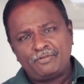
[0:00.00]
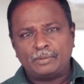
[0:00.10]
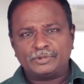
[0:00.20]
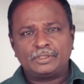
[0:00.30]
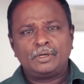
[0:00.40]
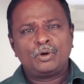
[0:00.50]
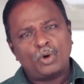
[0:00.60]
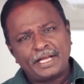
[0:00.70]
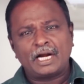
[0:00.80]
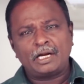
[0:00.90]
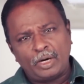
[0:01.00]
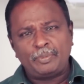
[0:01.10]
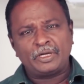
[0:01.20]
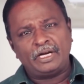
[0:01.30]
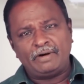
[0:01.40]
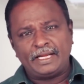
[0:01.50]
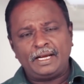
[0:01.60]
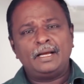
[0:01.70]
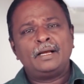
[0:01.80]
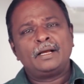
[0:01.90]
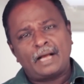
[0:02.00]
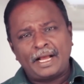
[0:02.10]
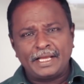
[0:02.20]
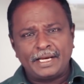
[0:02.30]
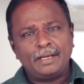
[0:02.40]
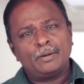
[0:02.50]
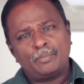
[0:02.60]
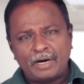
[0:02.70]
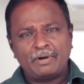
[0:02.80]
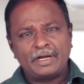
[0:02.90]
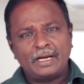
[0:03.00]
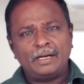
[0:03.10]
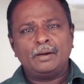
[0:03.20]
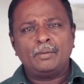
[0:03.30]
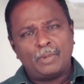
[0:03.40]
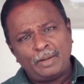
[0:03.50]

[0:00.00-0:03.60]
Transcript: கொடை ஃபார்ம்ஸ் கொடைக்கானல் மலைப்பகுதியில் விளையிற காய்கறி பழ வகைகள்